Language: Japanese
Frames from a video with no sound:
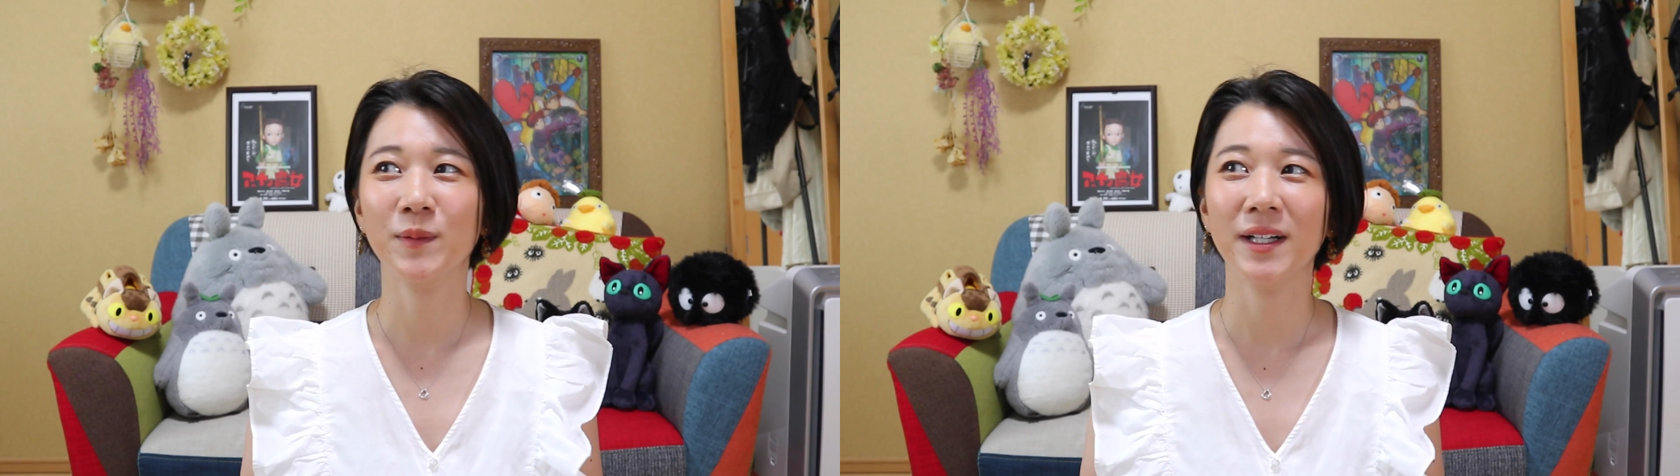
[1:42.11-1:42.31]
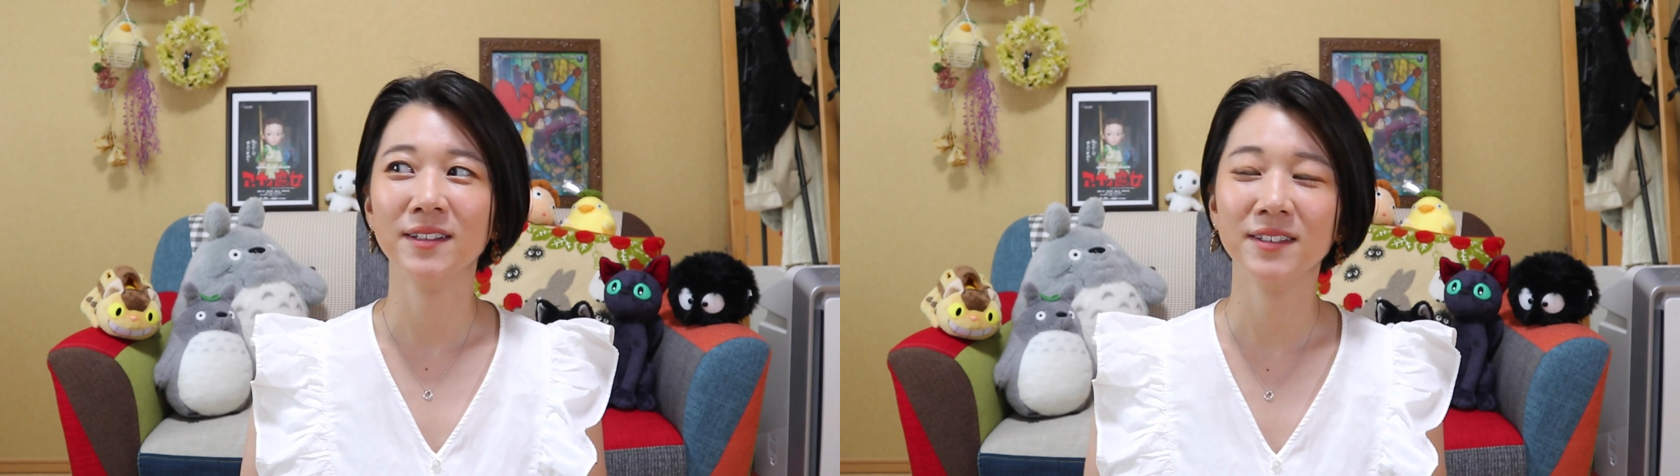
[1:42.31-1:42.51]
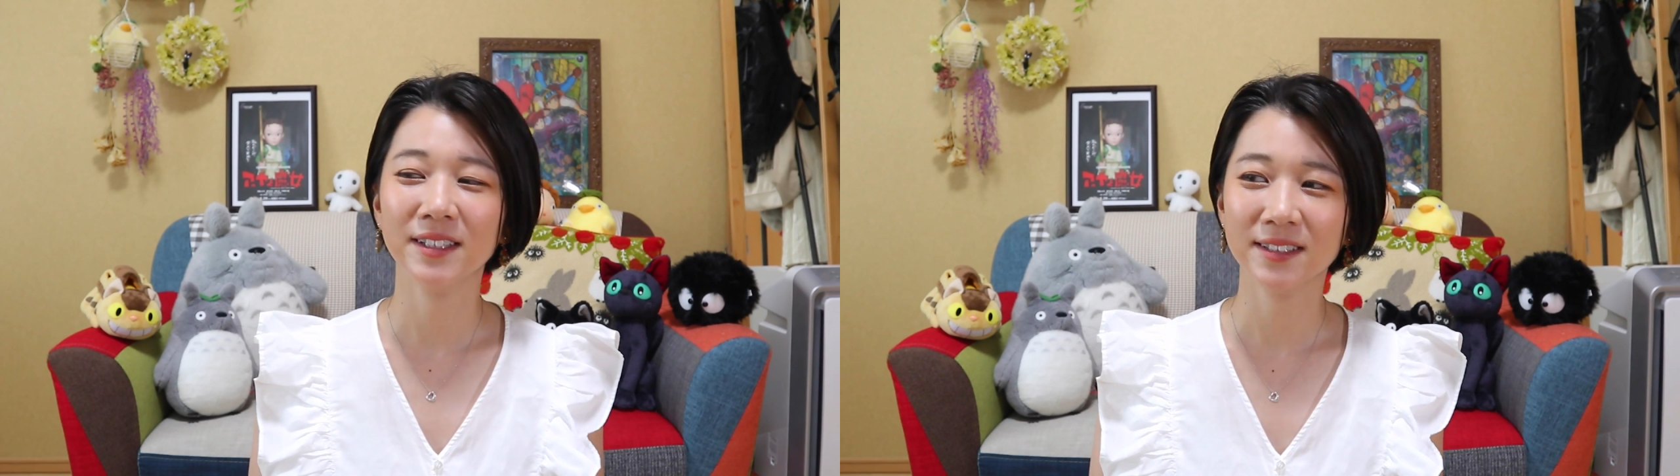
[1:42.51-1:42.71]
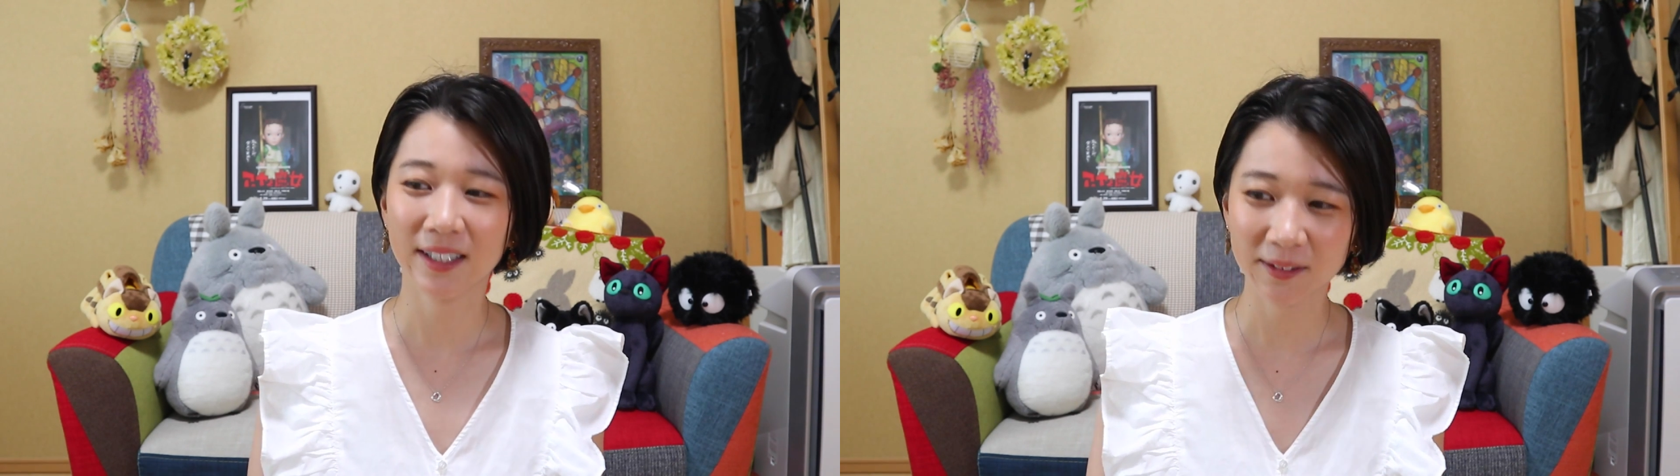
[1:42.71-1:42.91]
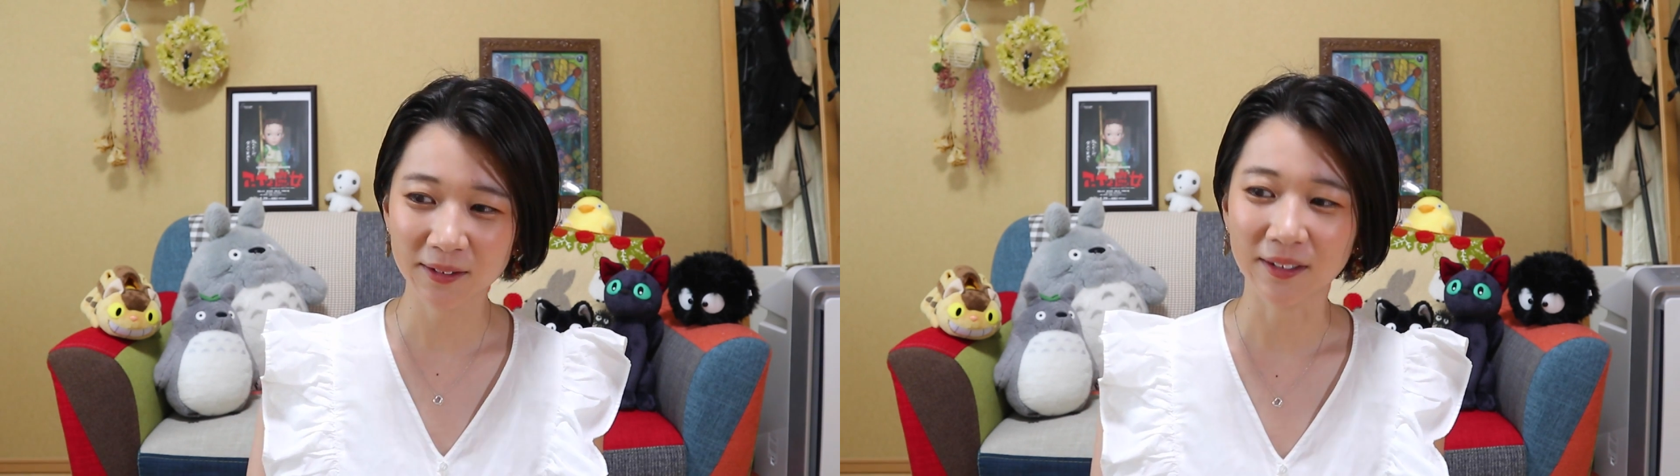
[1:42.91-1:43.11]
分もあるんです
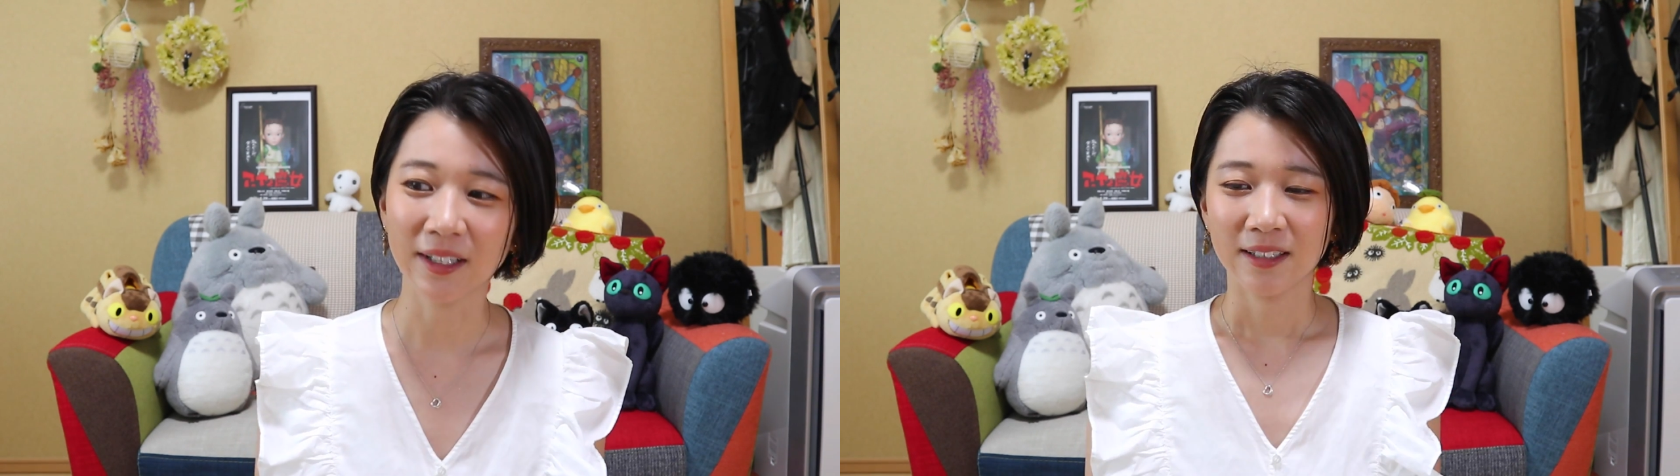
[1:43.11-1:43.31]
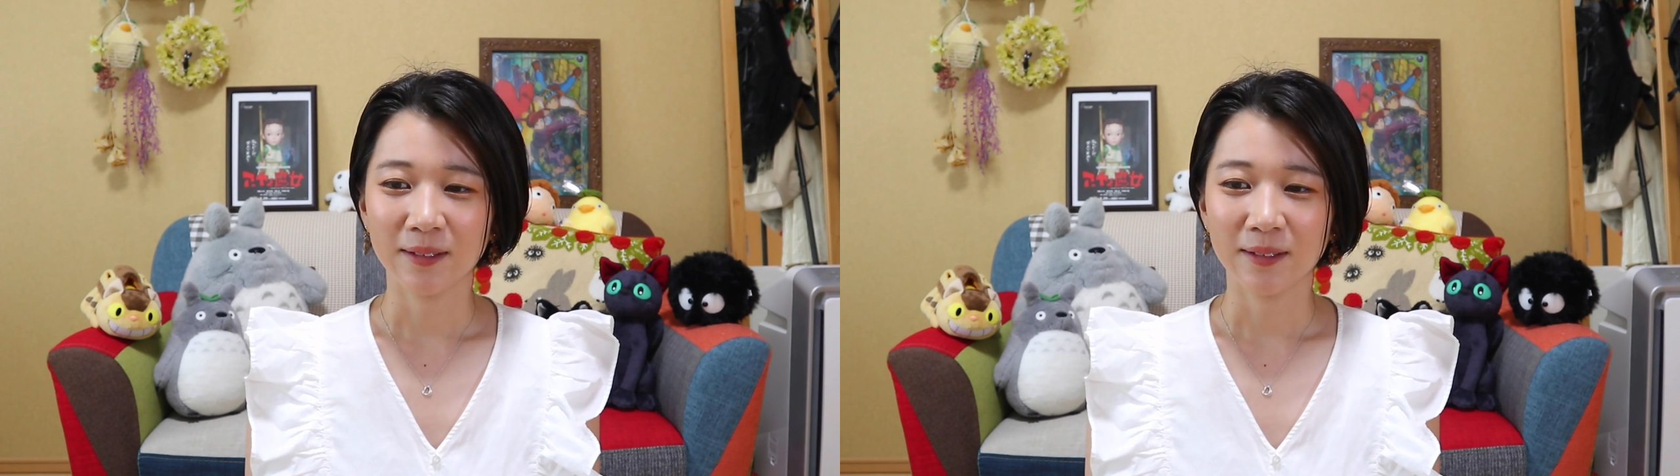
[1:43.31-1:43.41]
けど